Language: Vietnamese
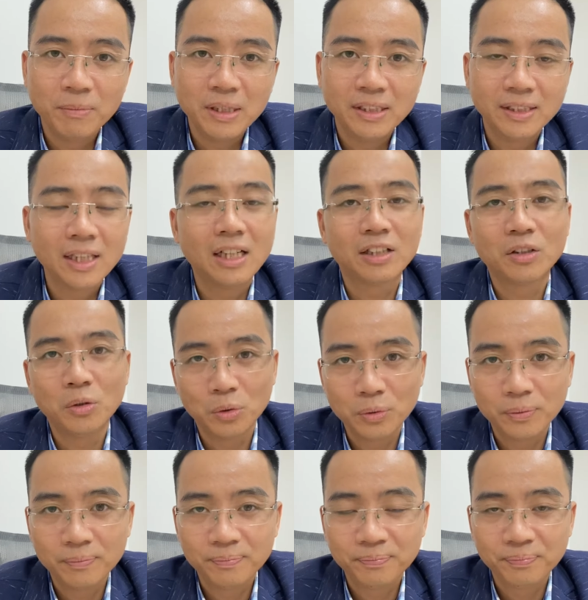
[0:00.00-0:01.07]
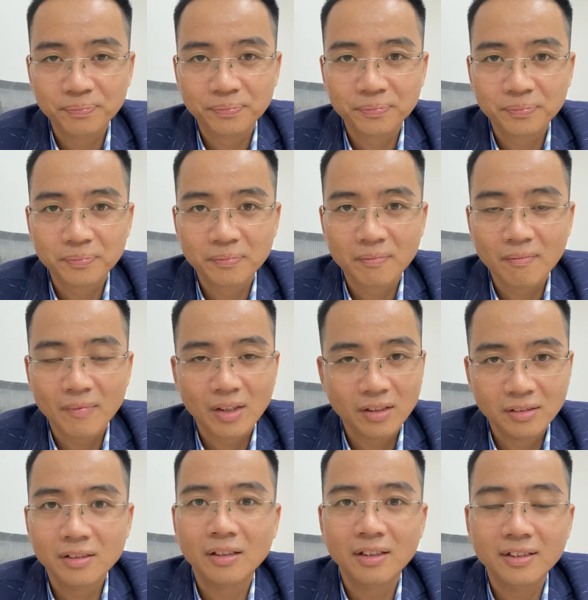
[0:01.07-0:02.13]
mình rất là tốt thực
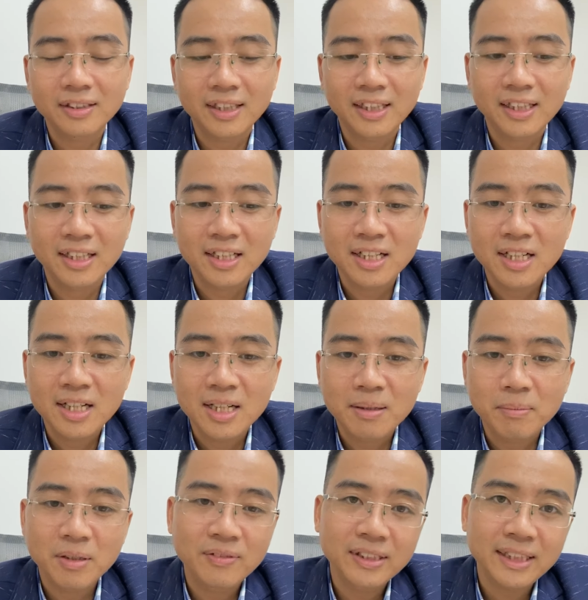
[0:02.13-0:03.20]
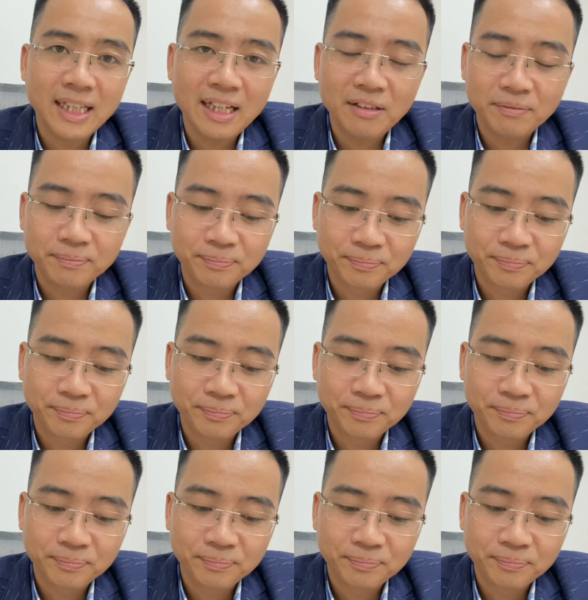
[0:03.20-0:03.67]
sự là như thế bởi vì sao